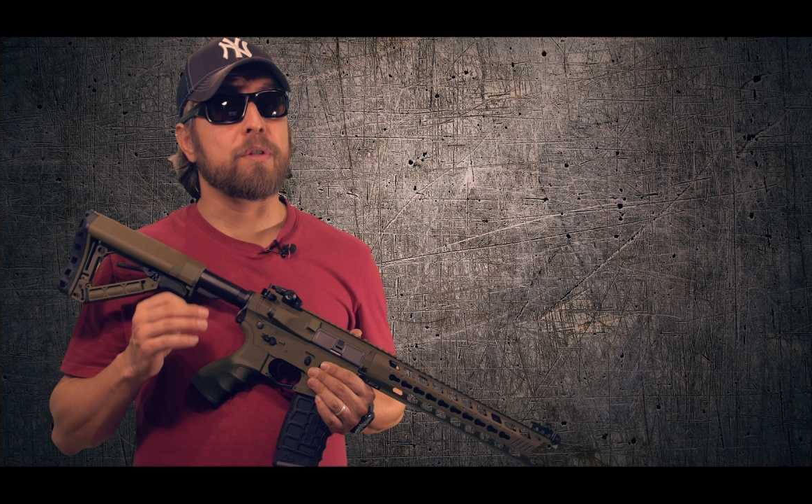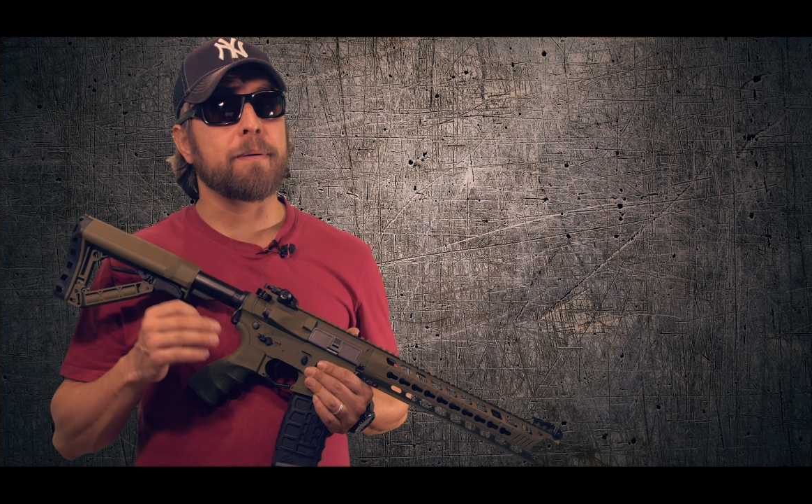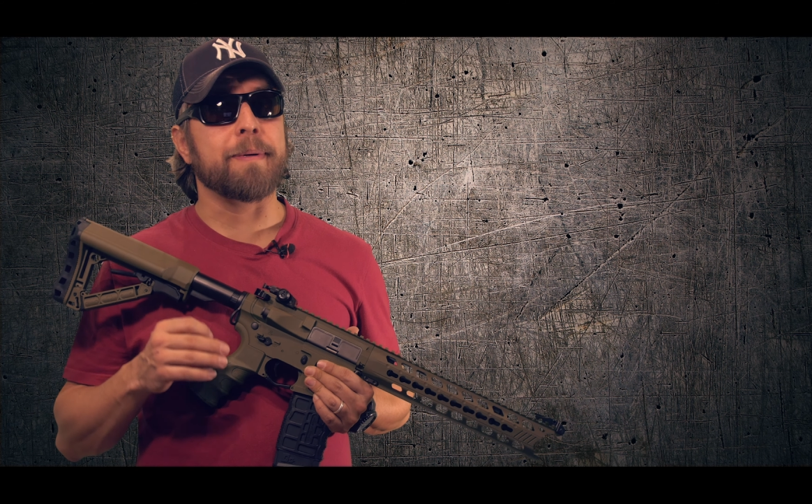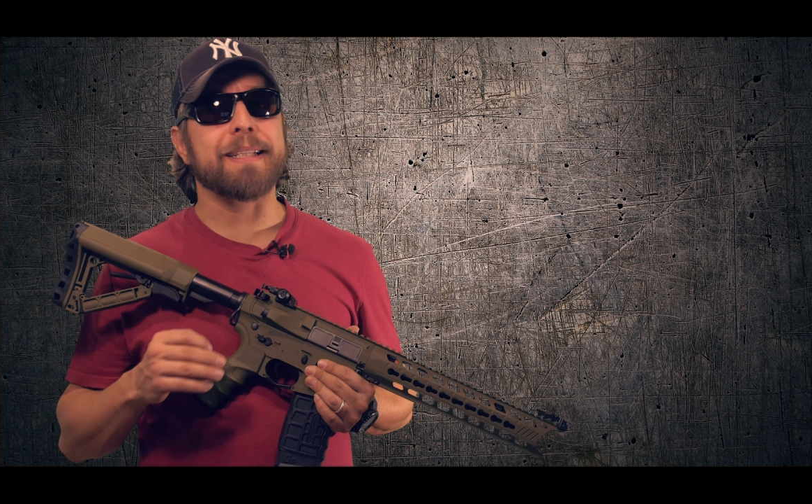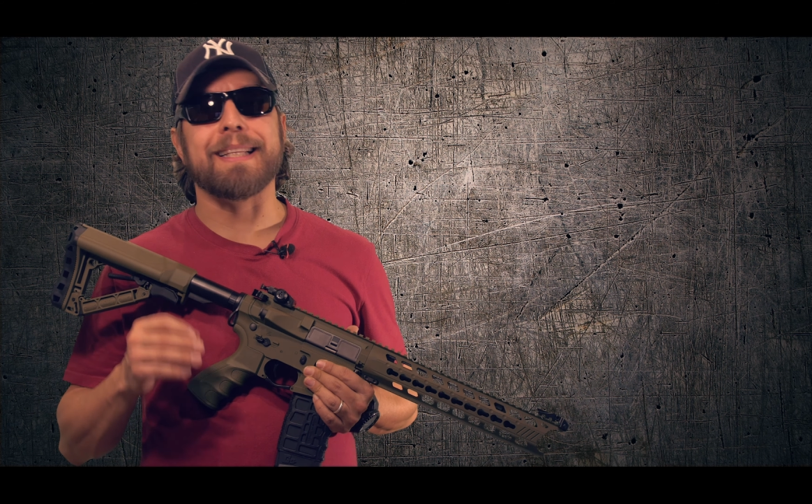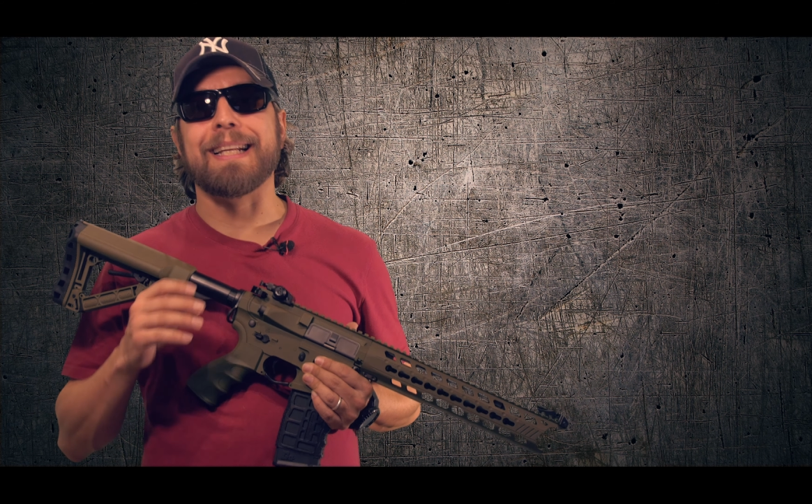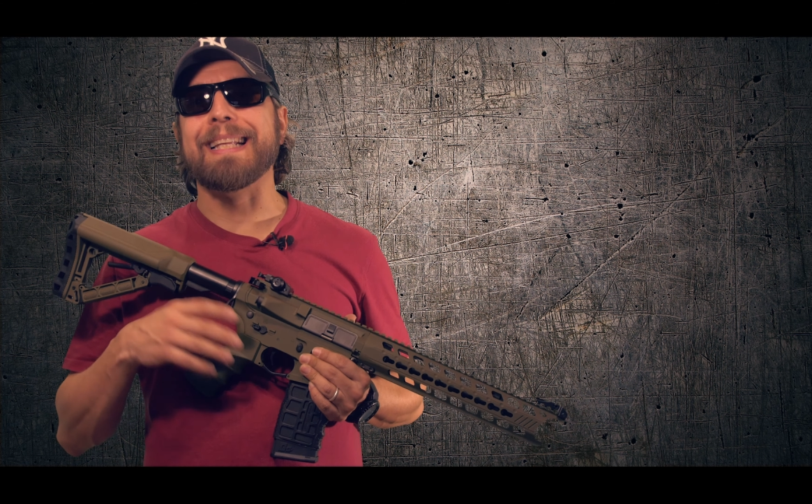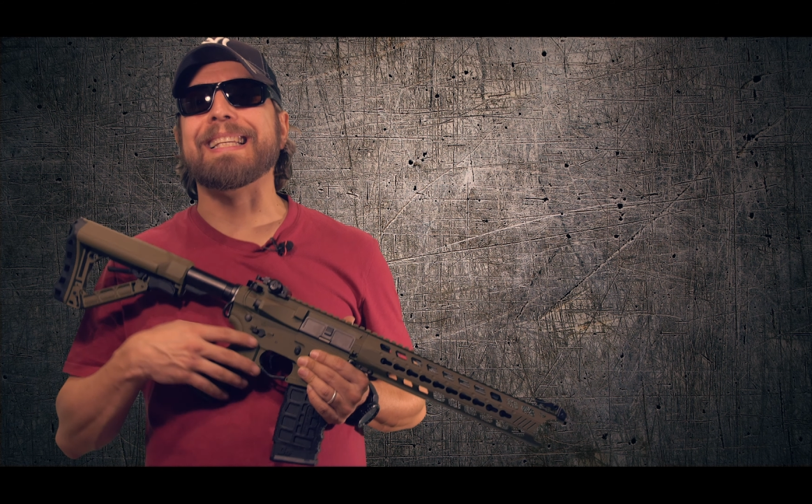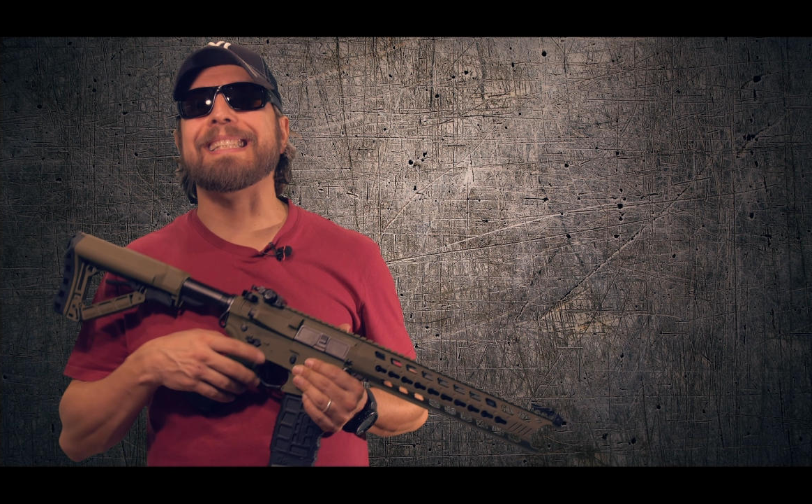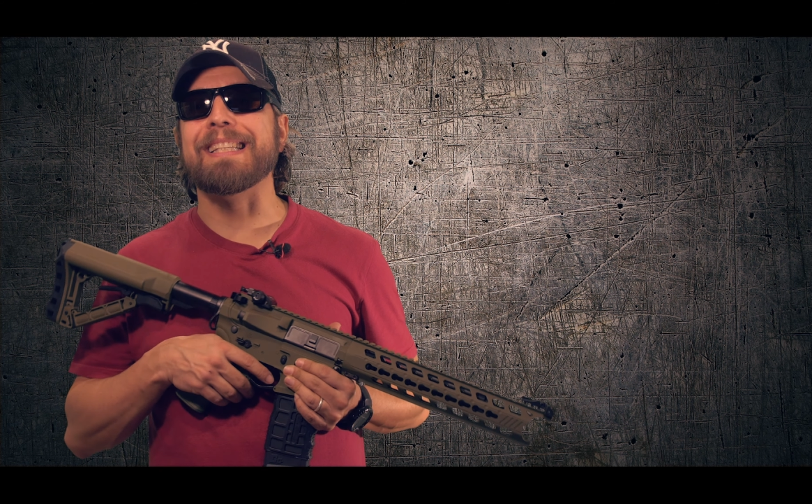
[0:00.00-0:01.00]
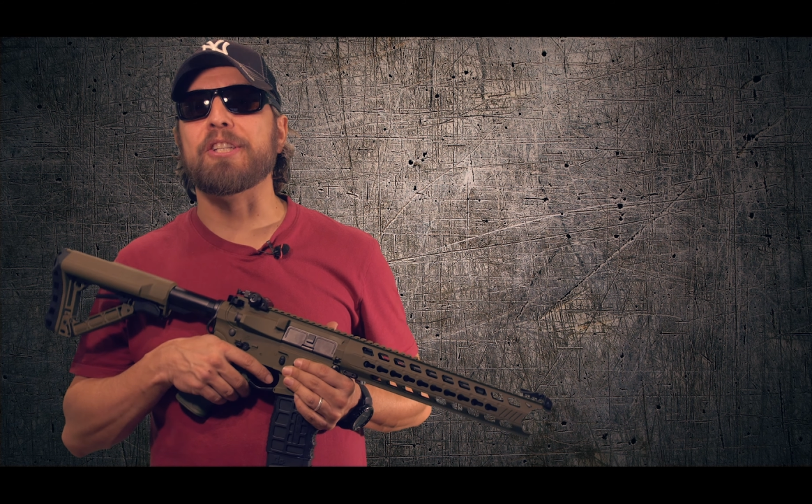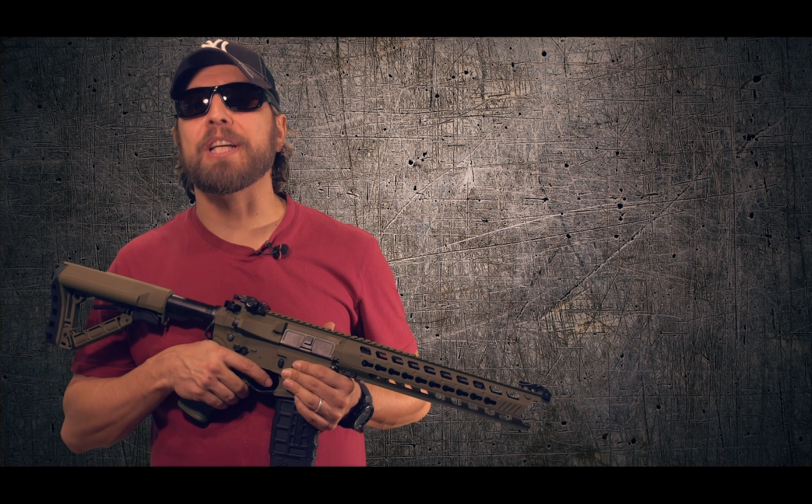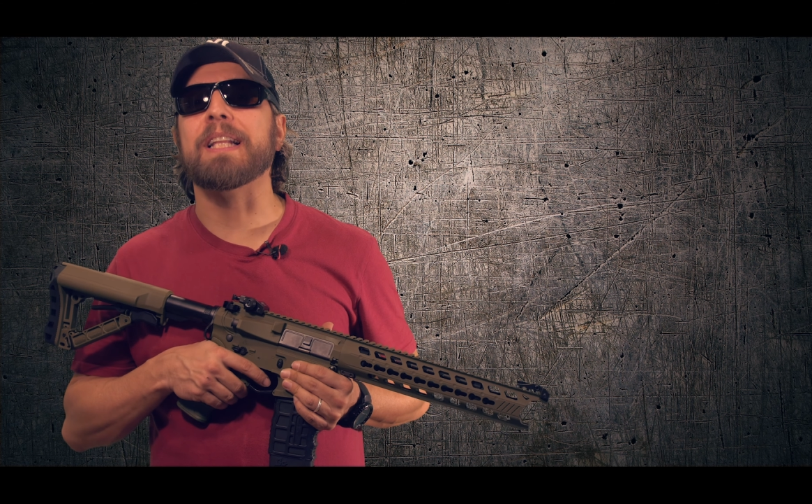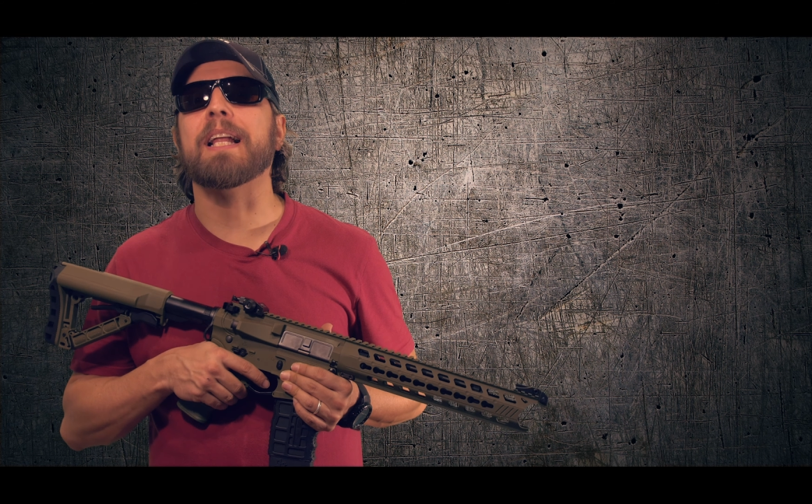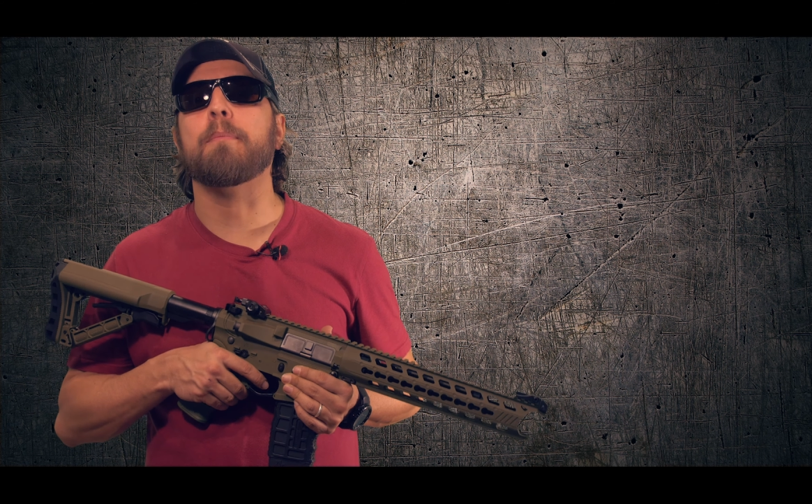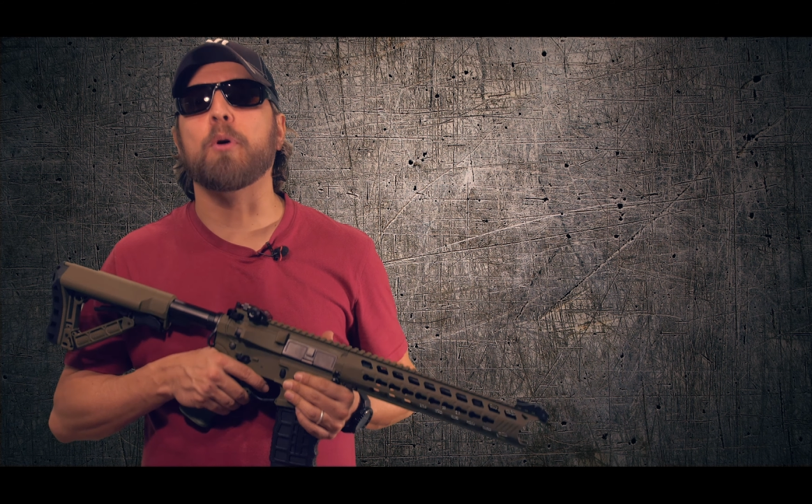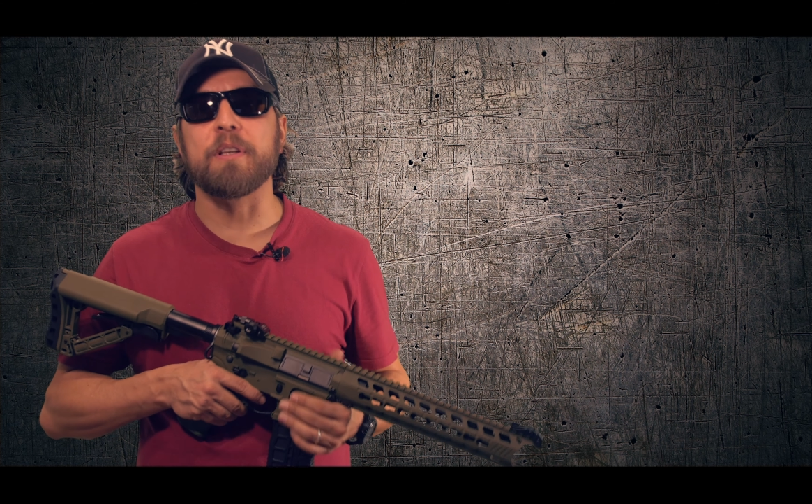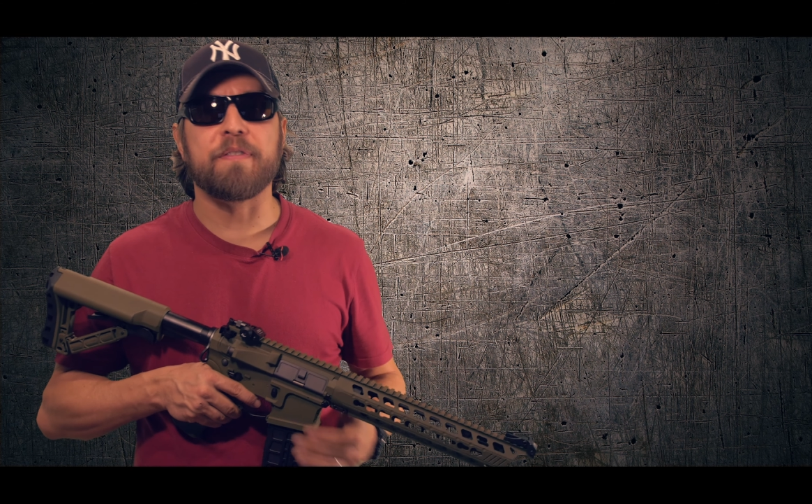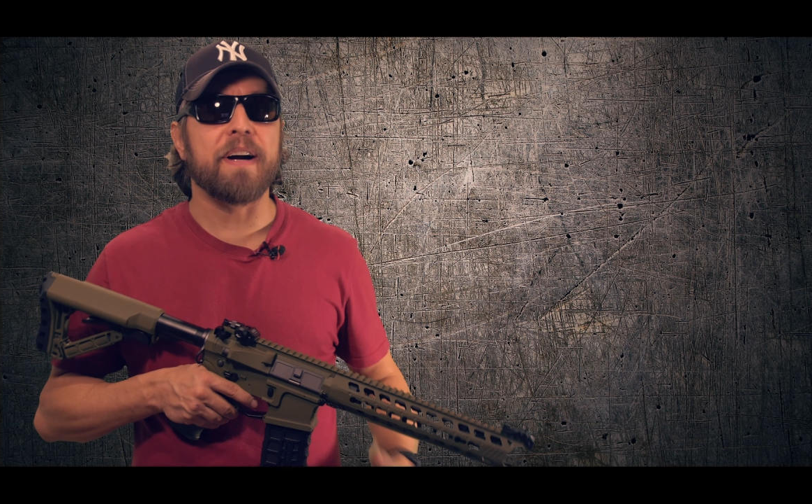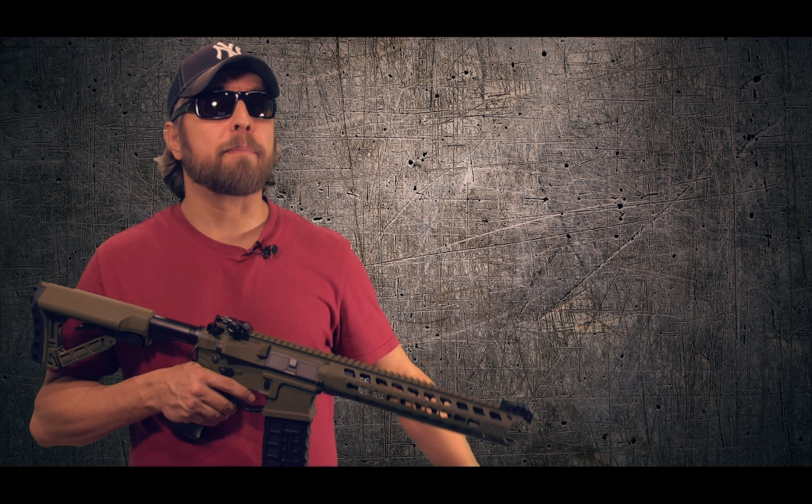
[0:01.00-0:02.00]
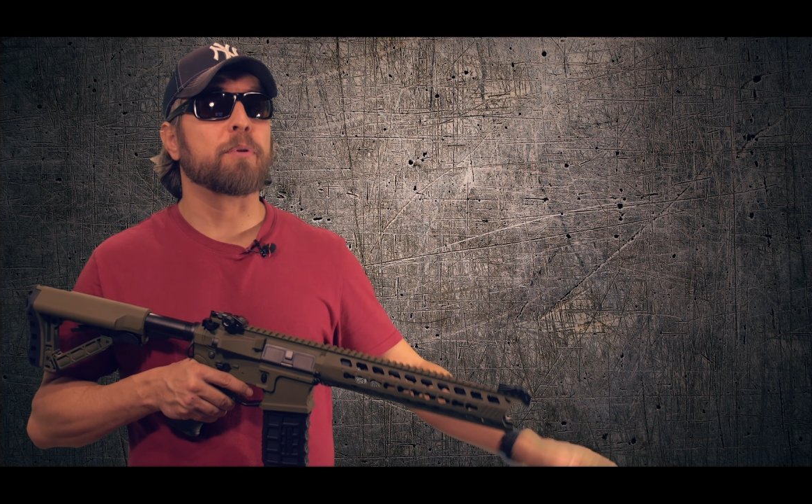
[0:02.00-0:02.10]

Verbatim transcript: ultimamente dell'XTC della Modify,